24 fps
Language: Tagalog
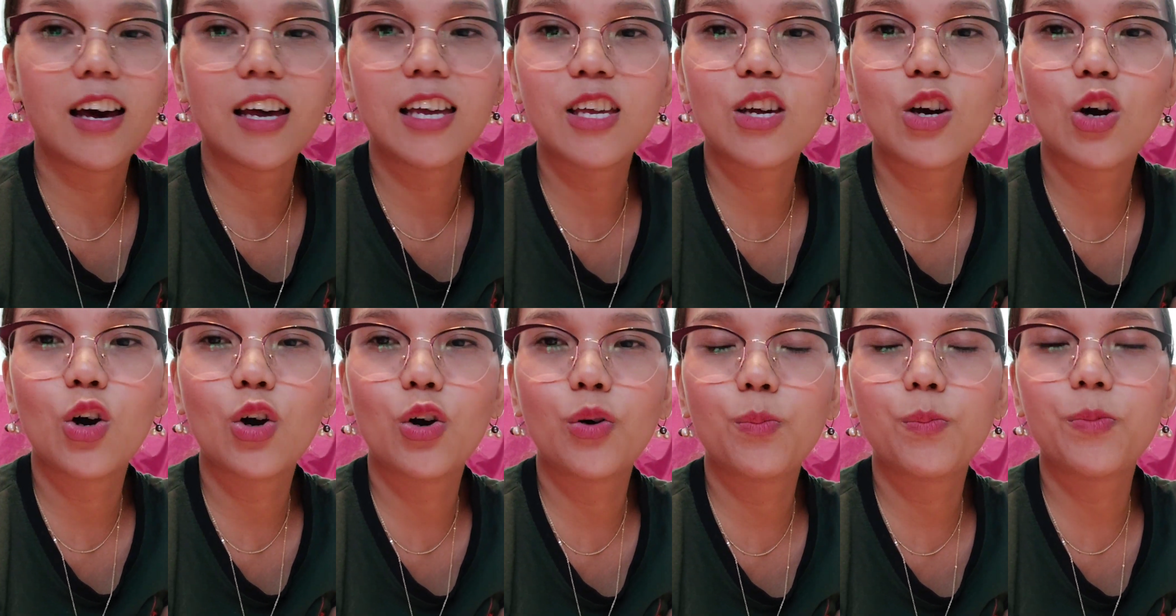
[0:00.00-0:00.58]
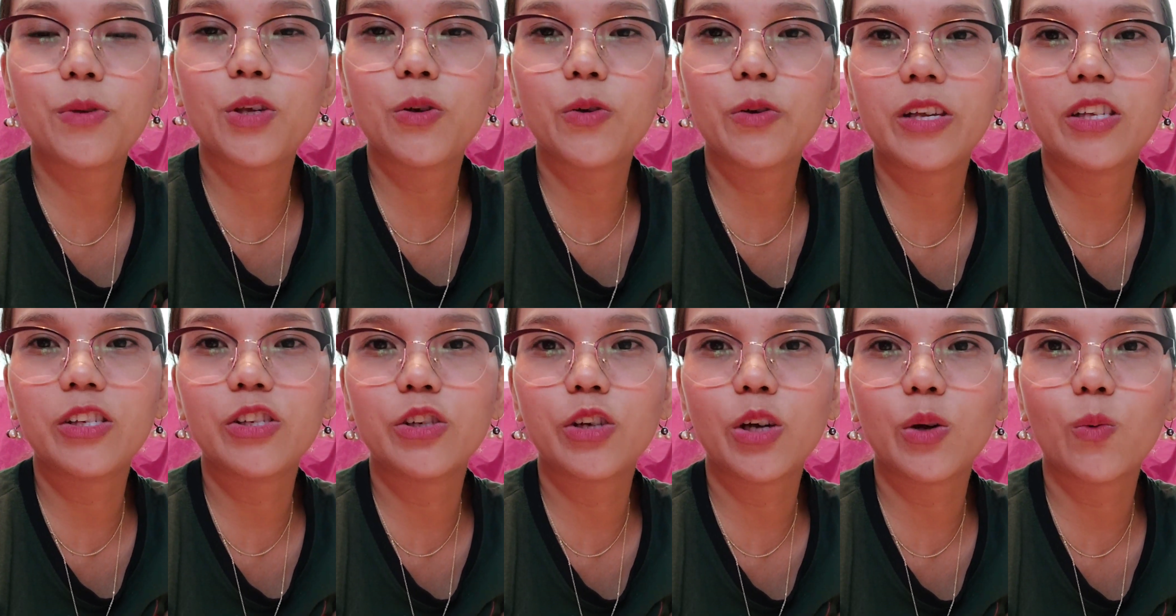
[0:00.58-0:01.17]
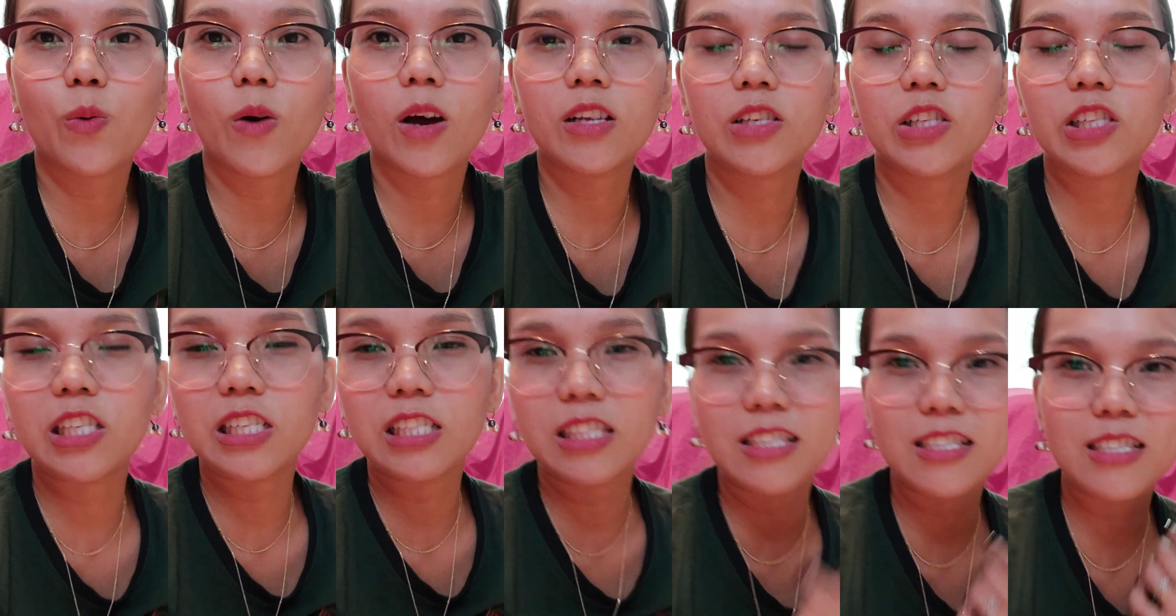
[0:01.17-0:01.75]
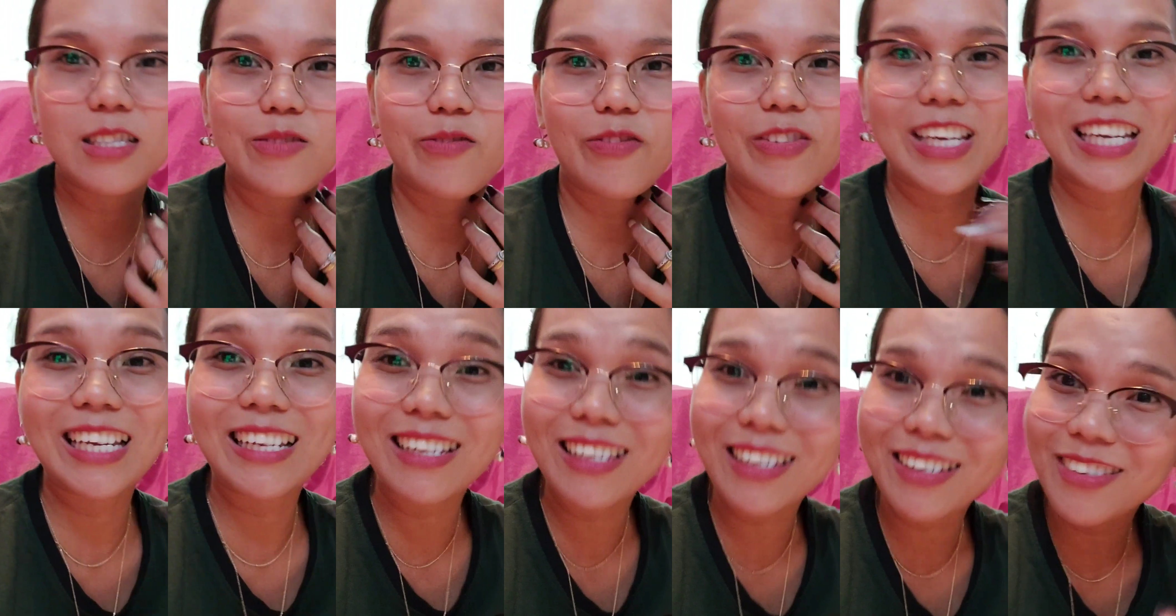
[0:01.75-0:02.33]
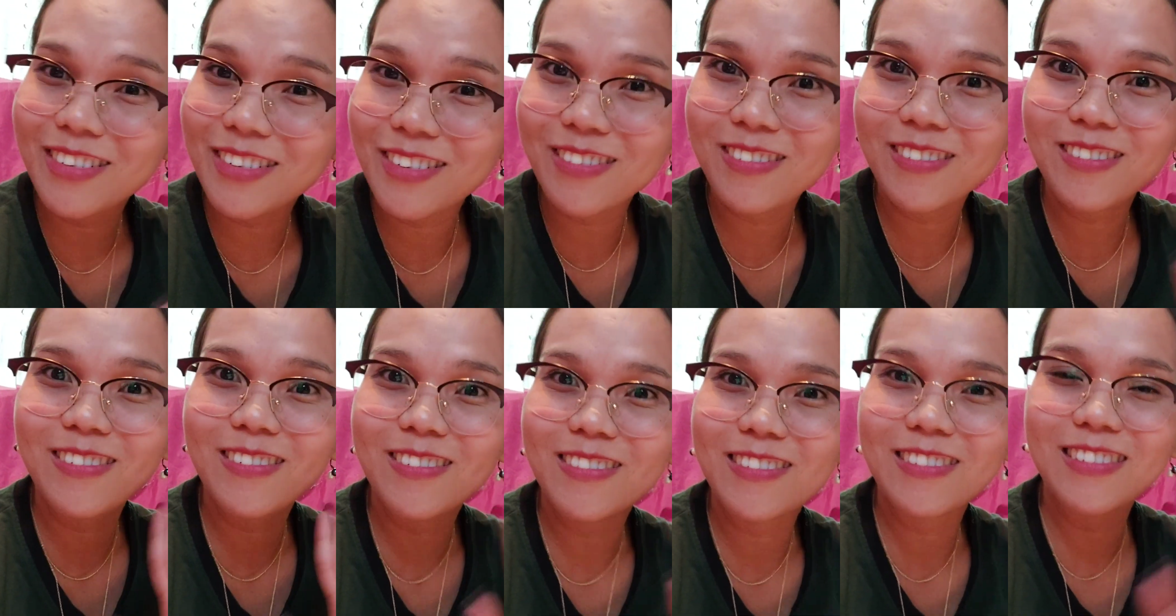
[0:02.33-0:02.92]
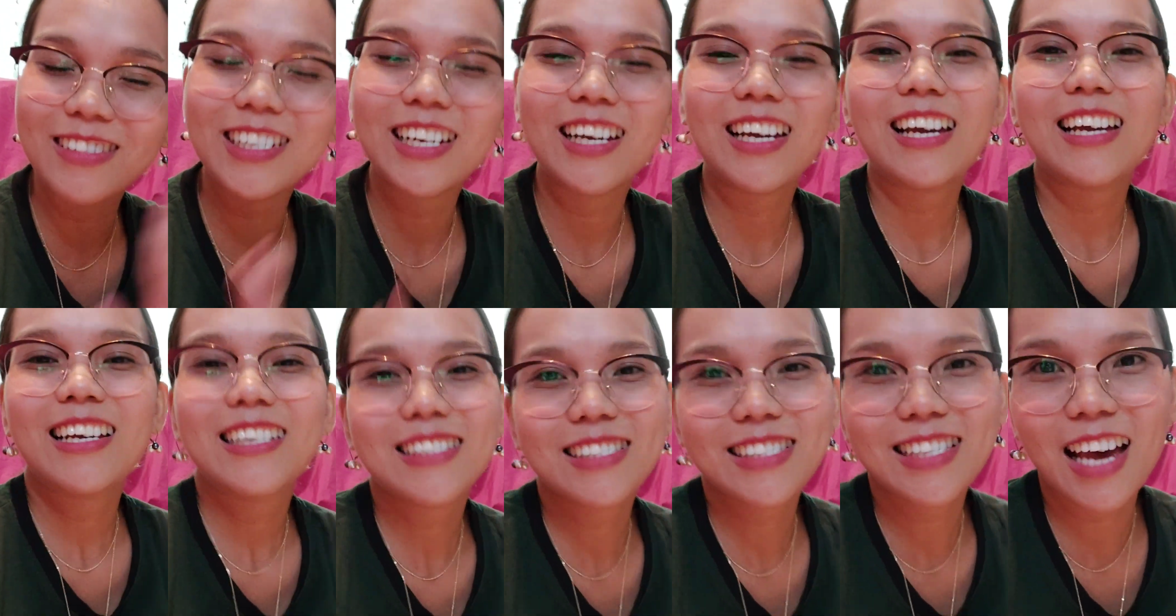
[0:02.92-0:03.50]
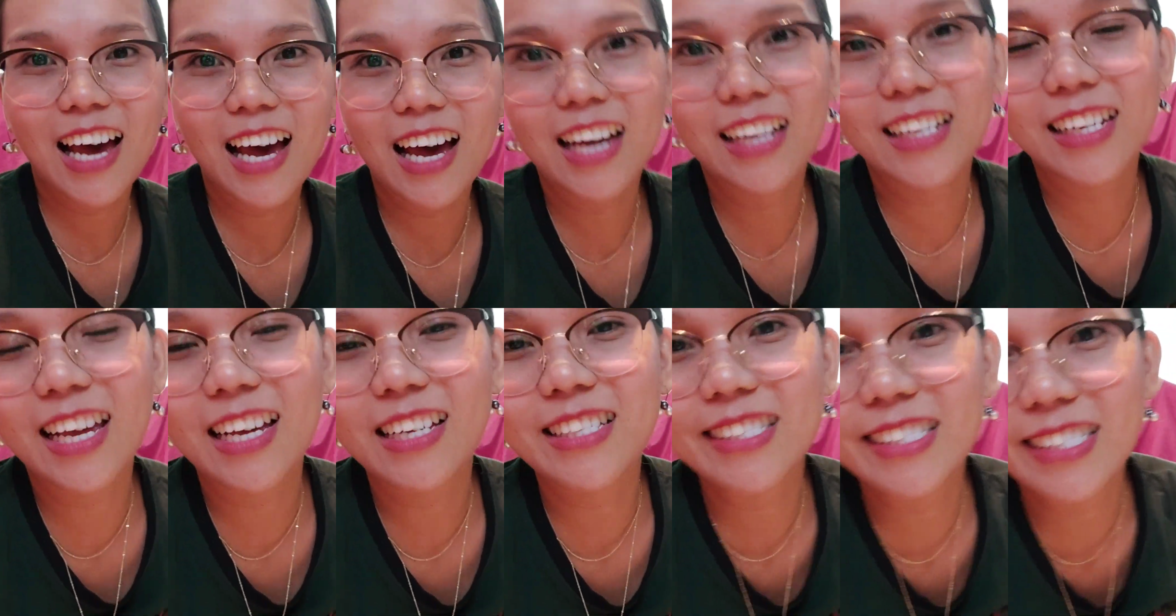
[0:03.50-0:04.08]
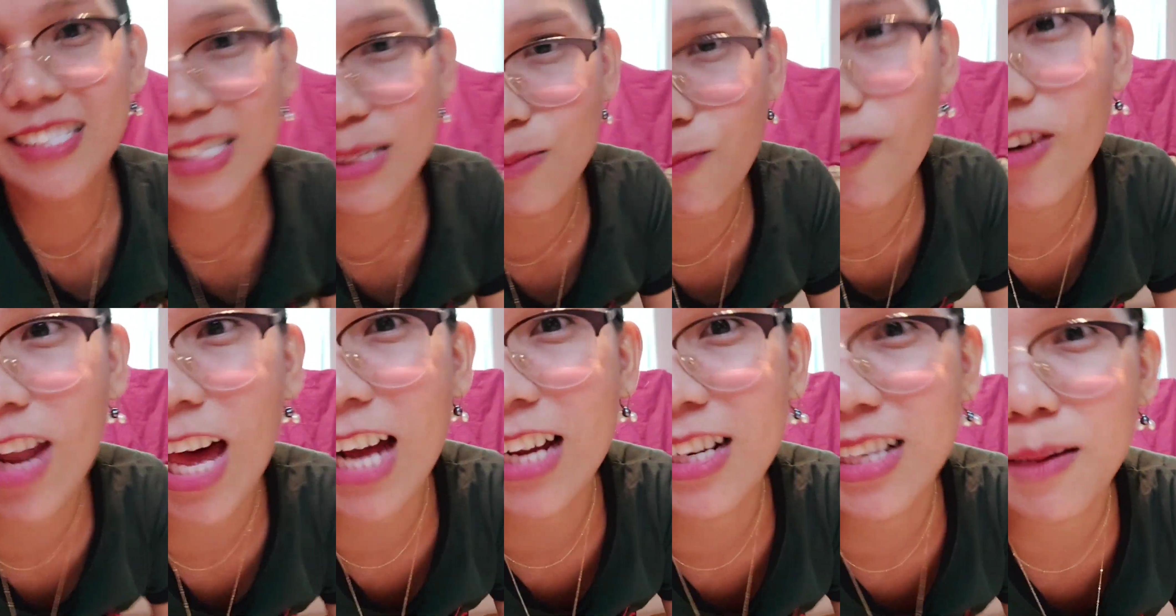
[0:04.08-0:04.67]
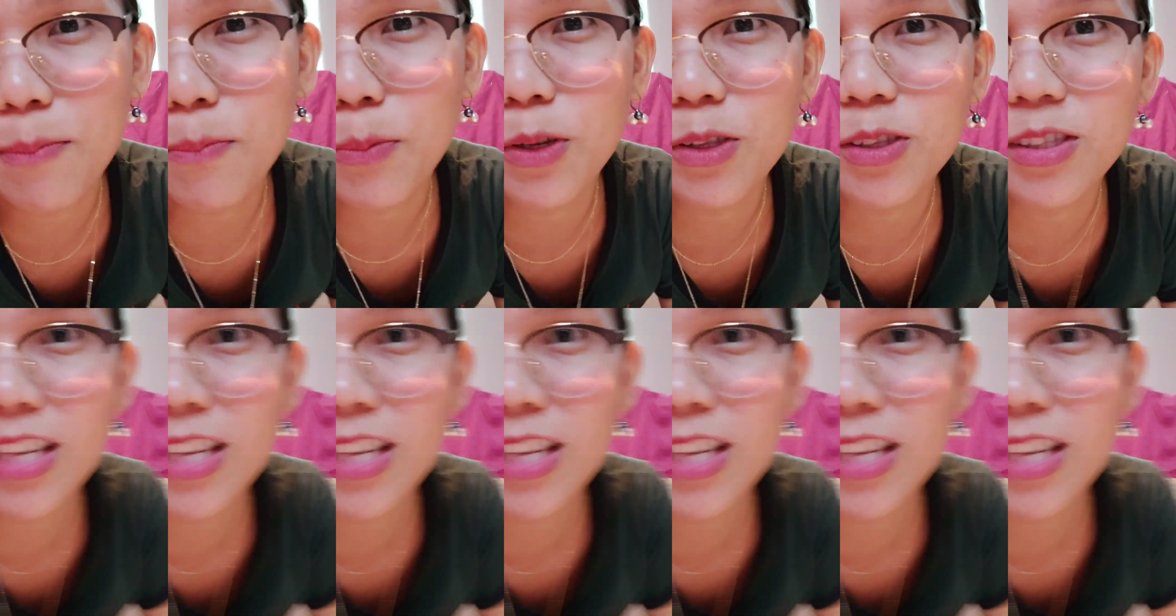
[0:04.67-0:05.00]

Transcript: I hope you enjoy watching this video. Sa next vlog na po